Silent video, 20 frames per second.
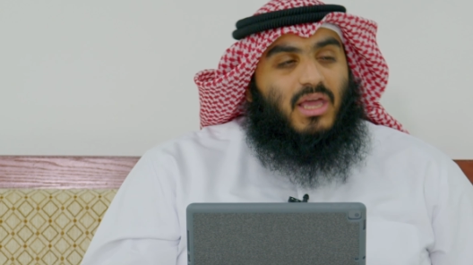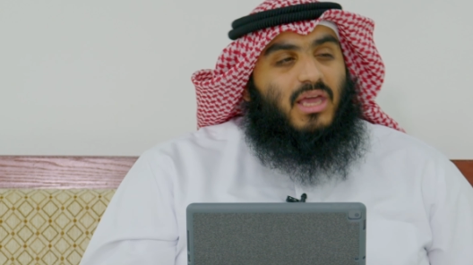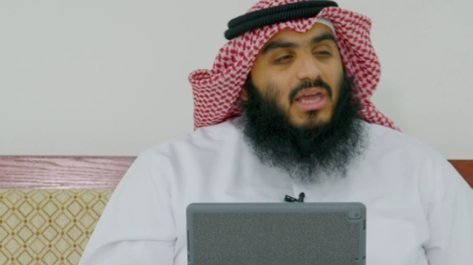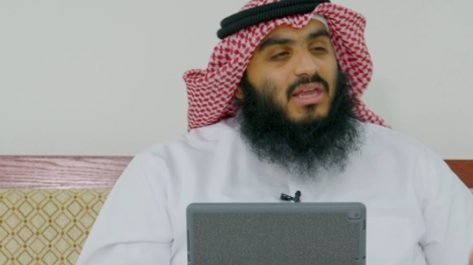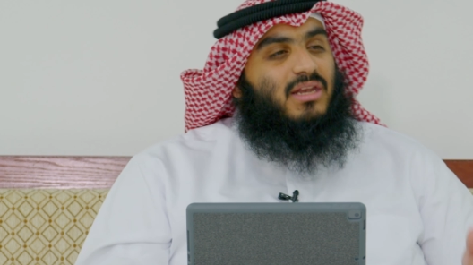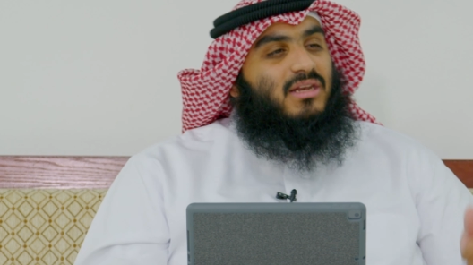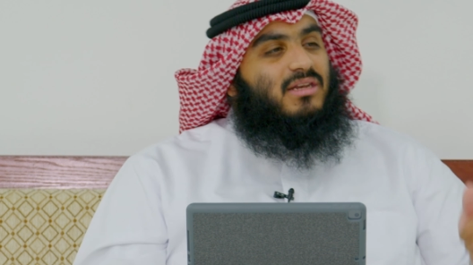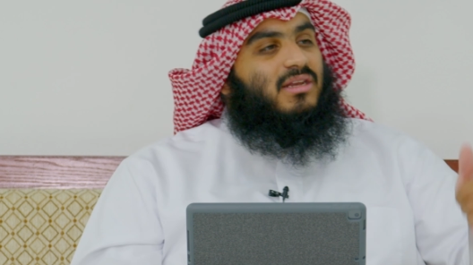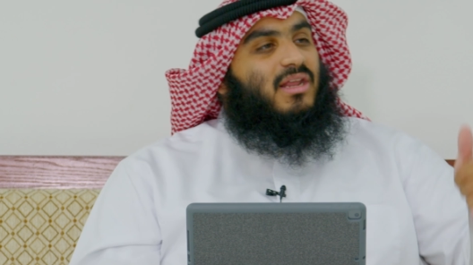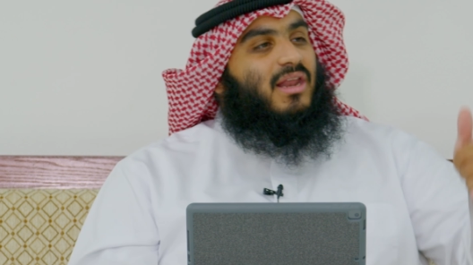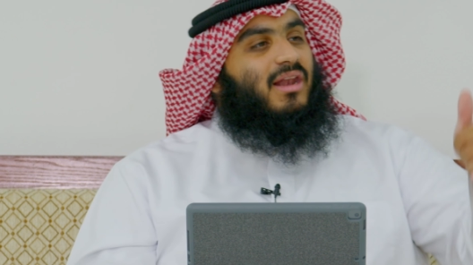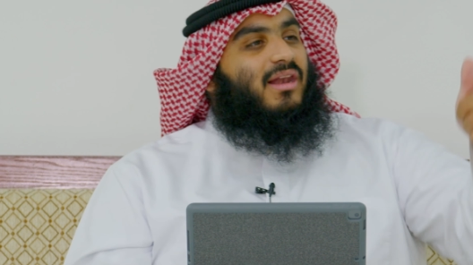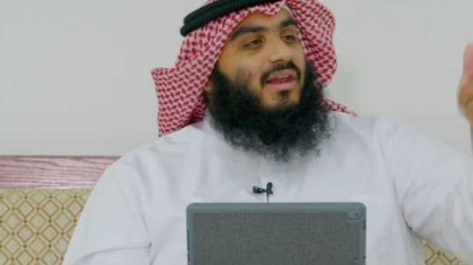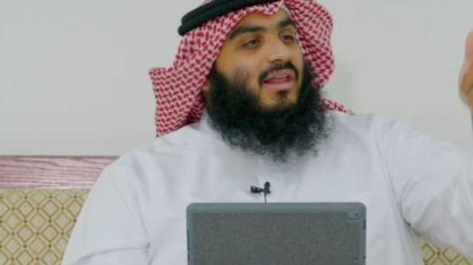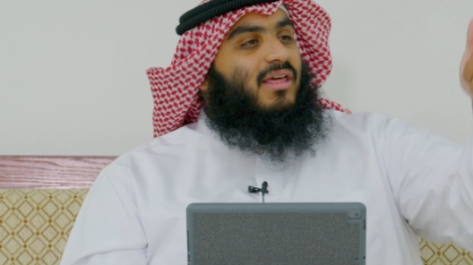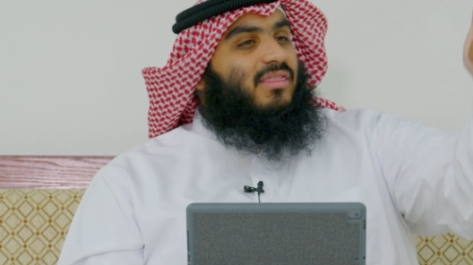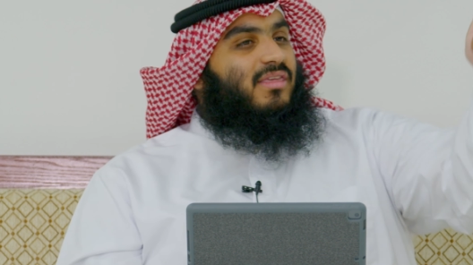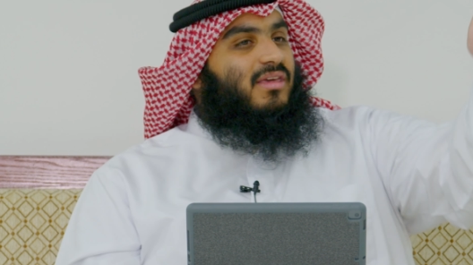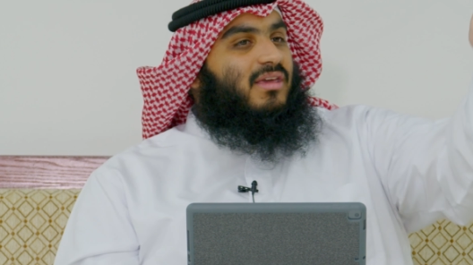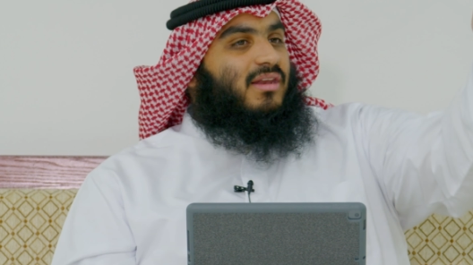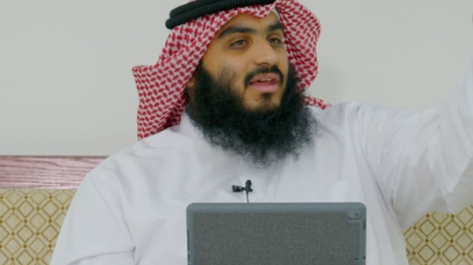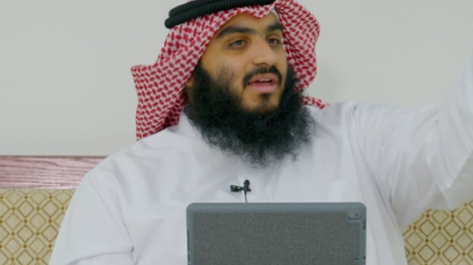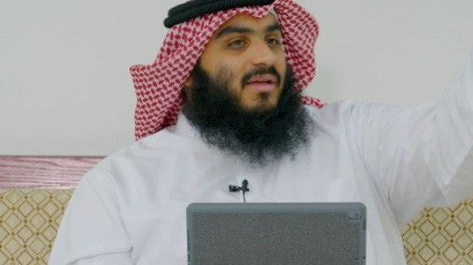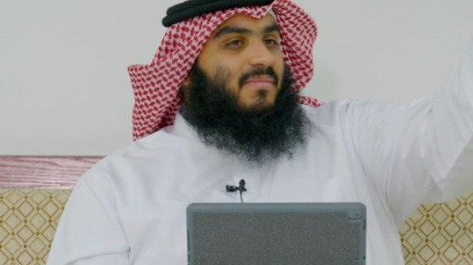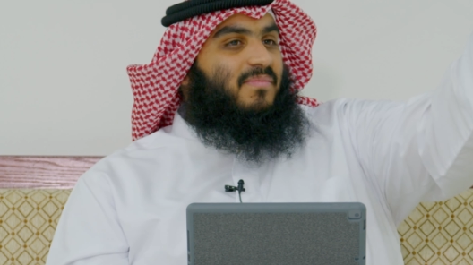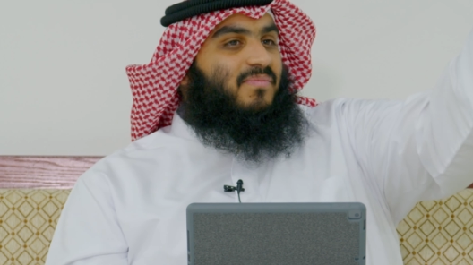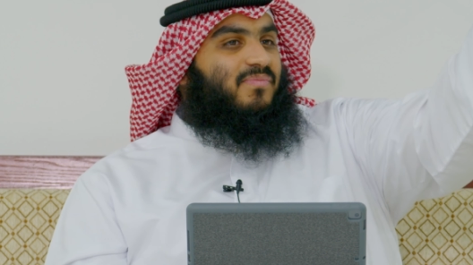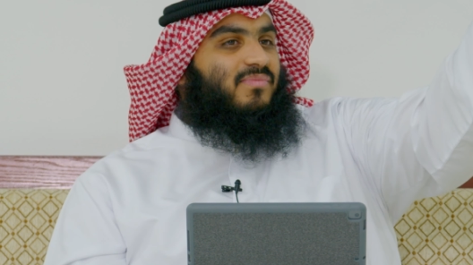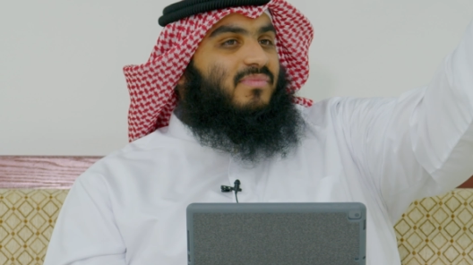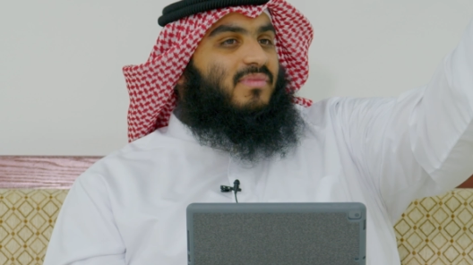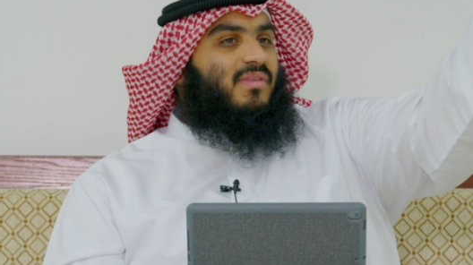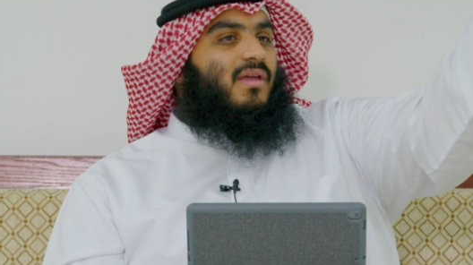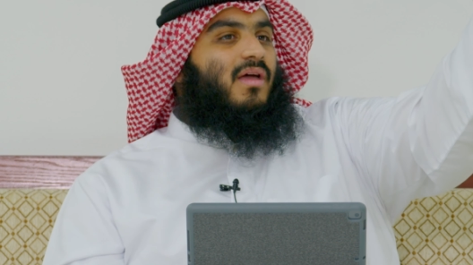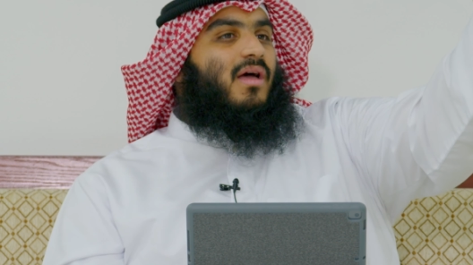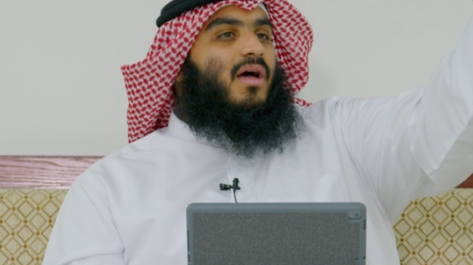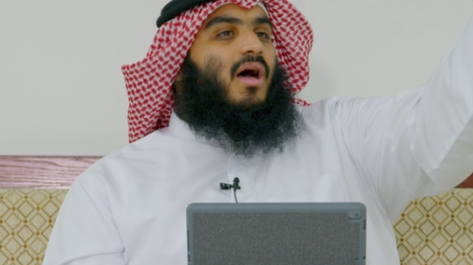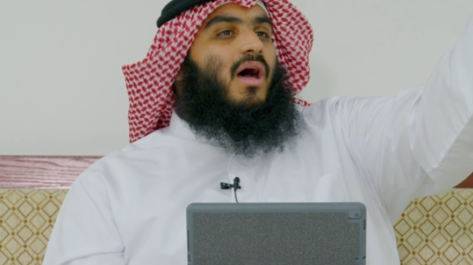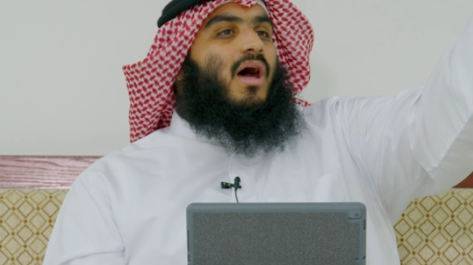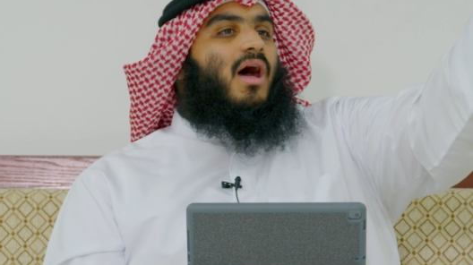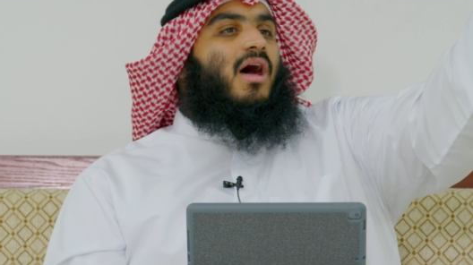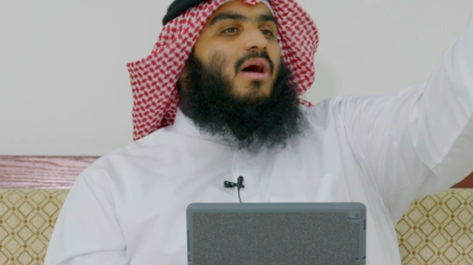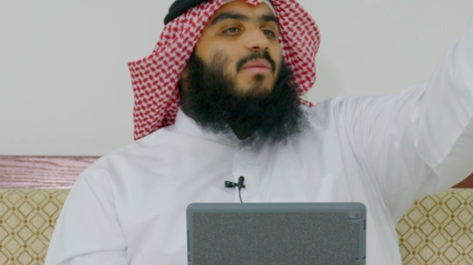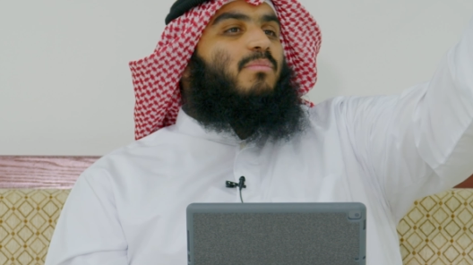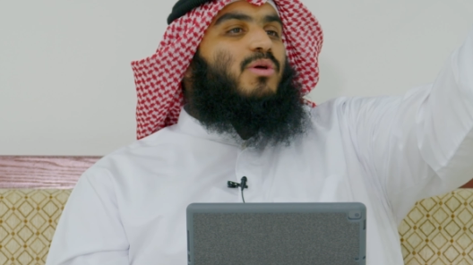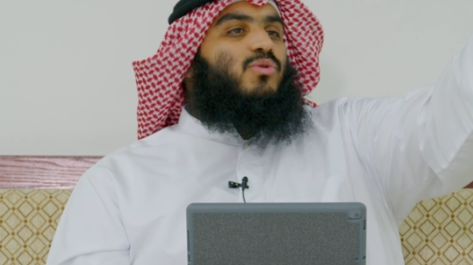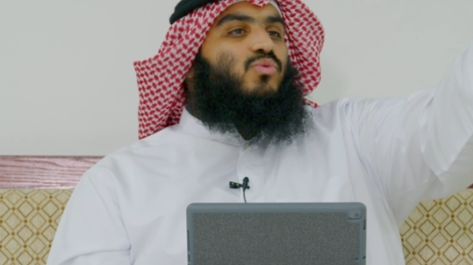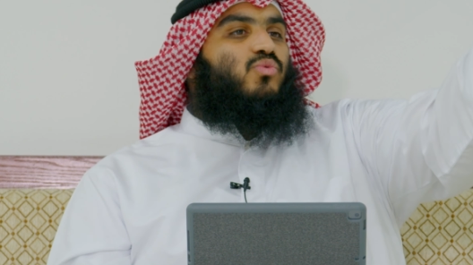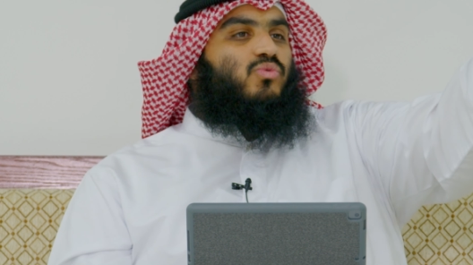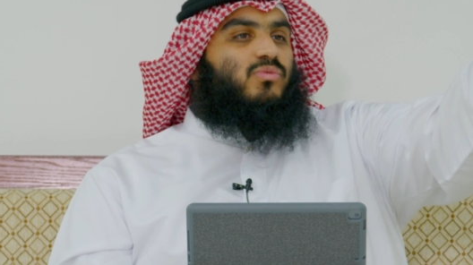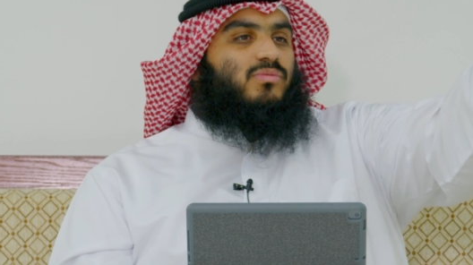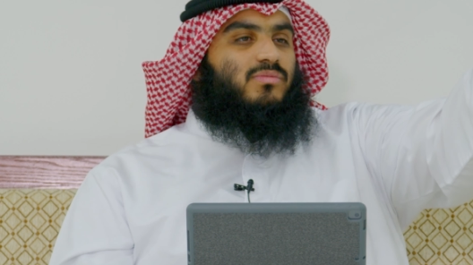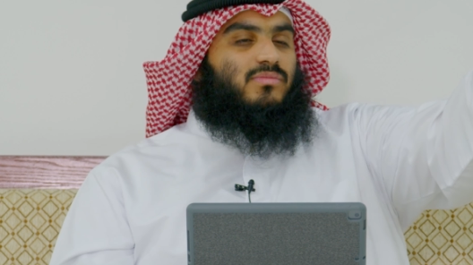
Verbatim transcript: ان الذين امنوا